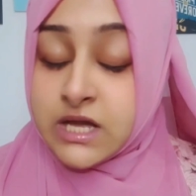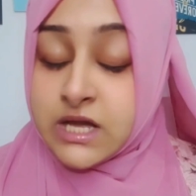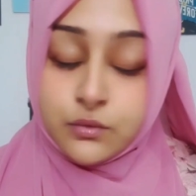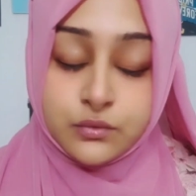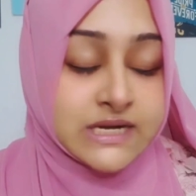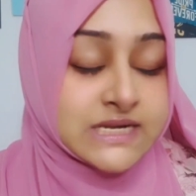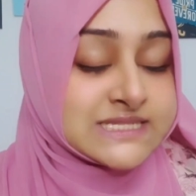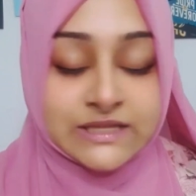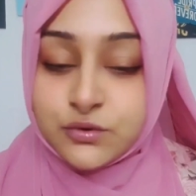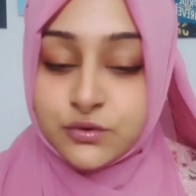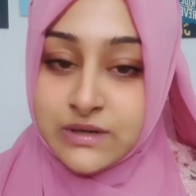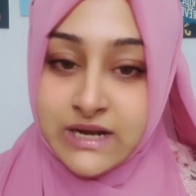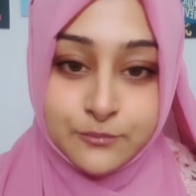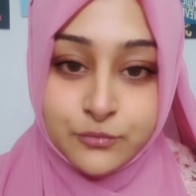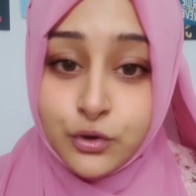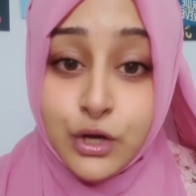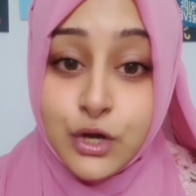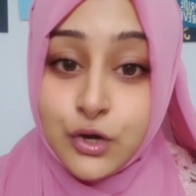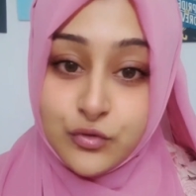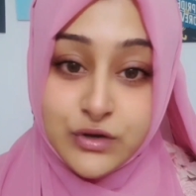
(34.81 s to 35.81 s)
উনি জানতো না
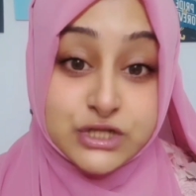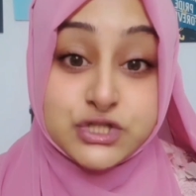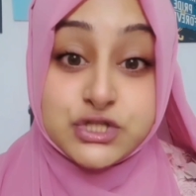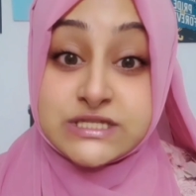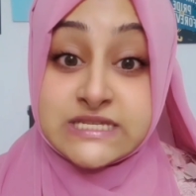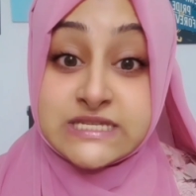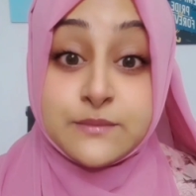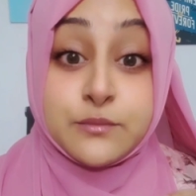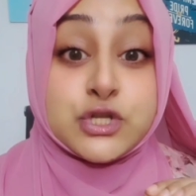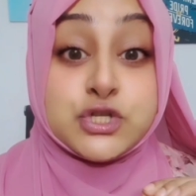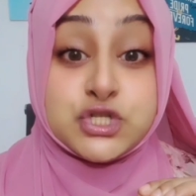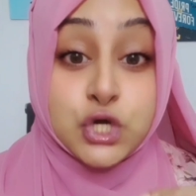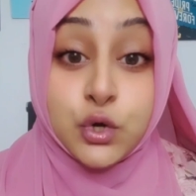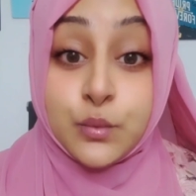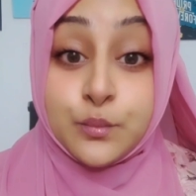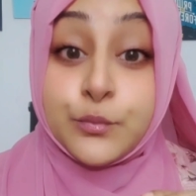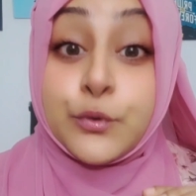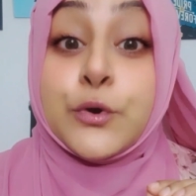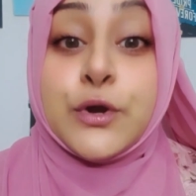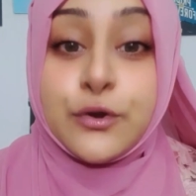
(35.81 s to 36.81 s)
আপু ওনার জীবন
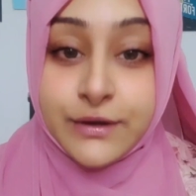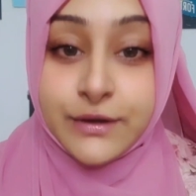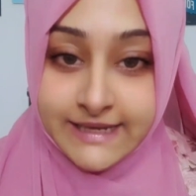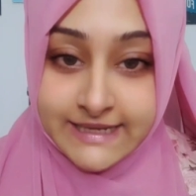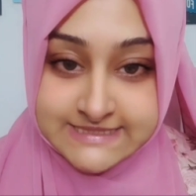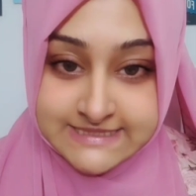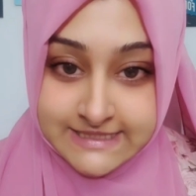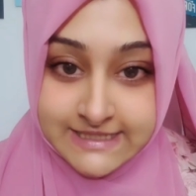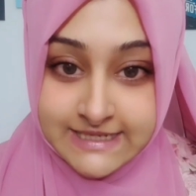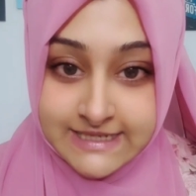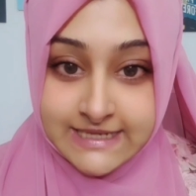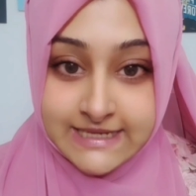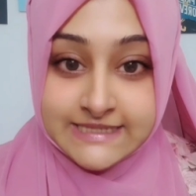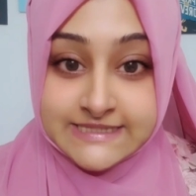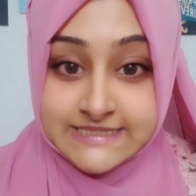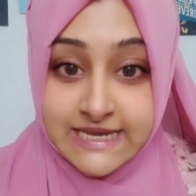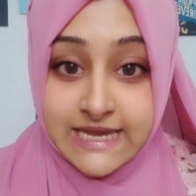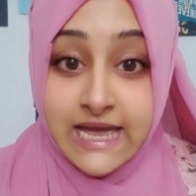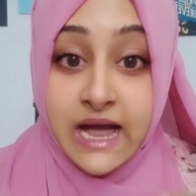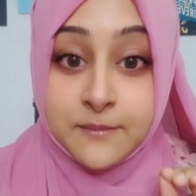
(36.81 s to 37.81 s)
চরম ভুল হয়ে গেছে
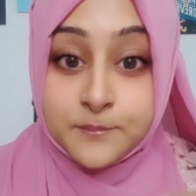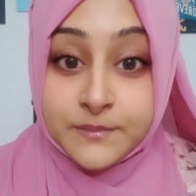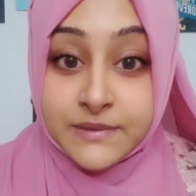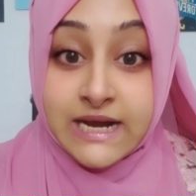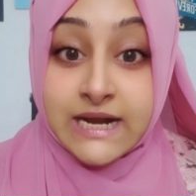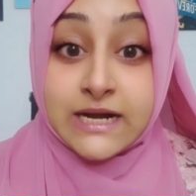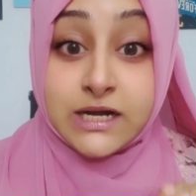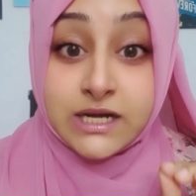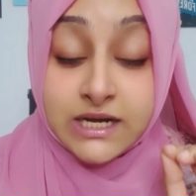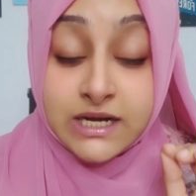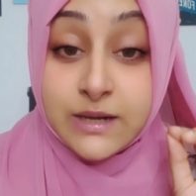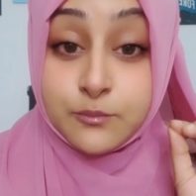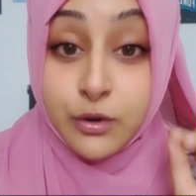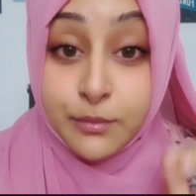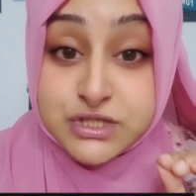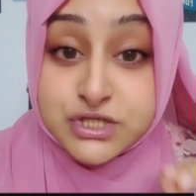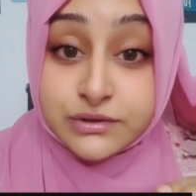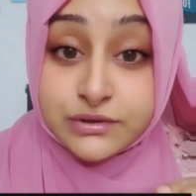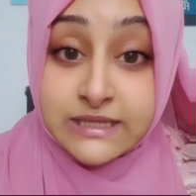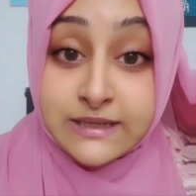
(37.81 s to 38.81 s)
যে আপনার
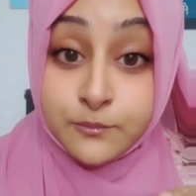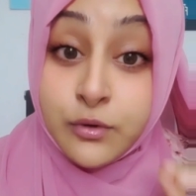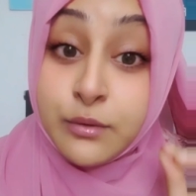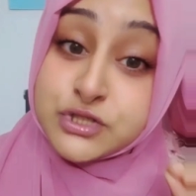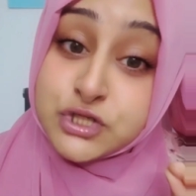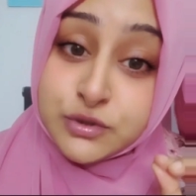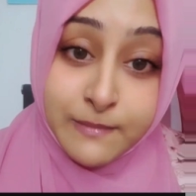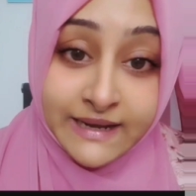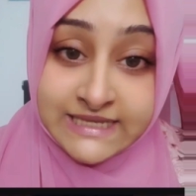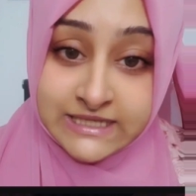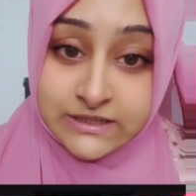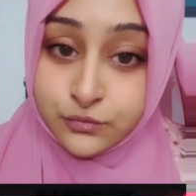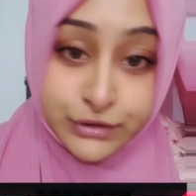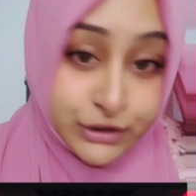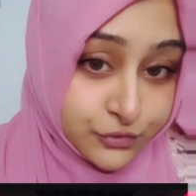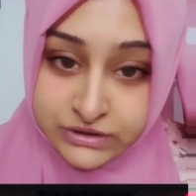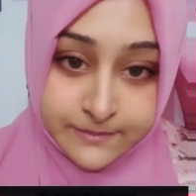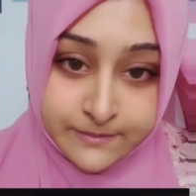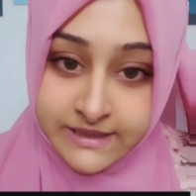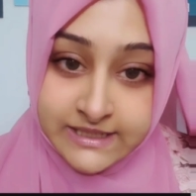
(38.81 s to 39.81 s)
ভবিষ্যতে ভবিষ্যৎ বাণী উনি
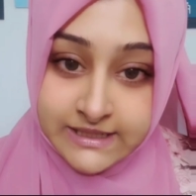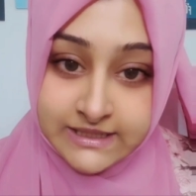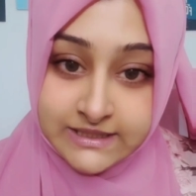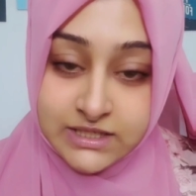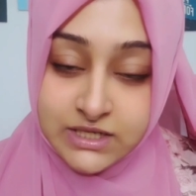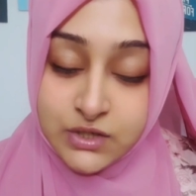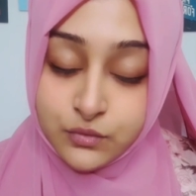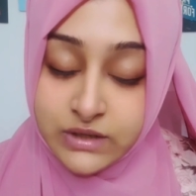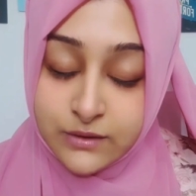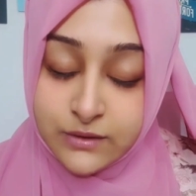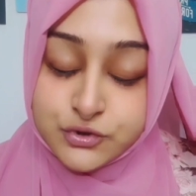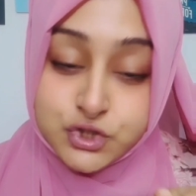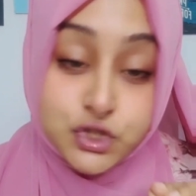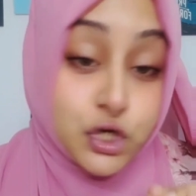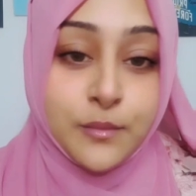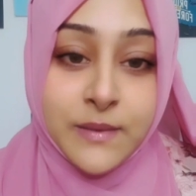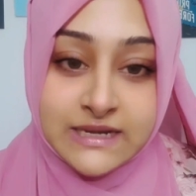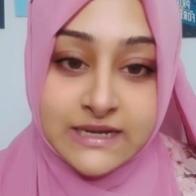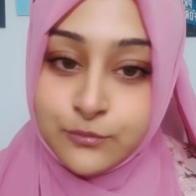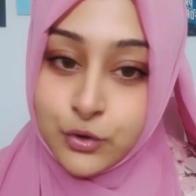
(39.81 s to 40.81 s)
করতে পারেন ওনার
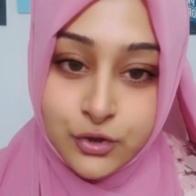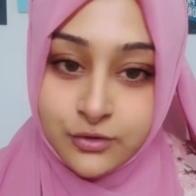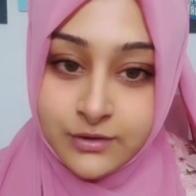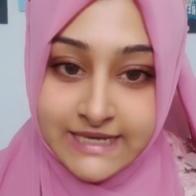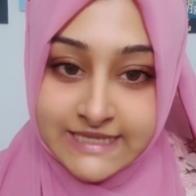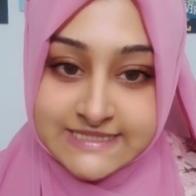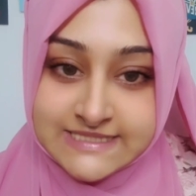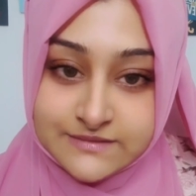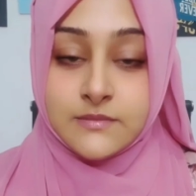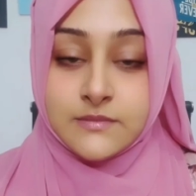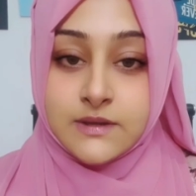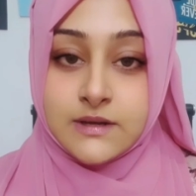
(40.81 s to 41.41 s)
চরম একটা ভুল হয়ে গেছে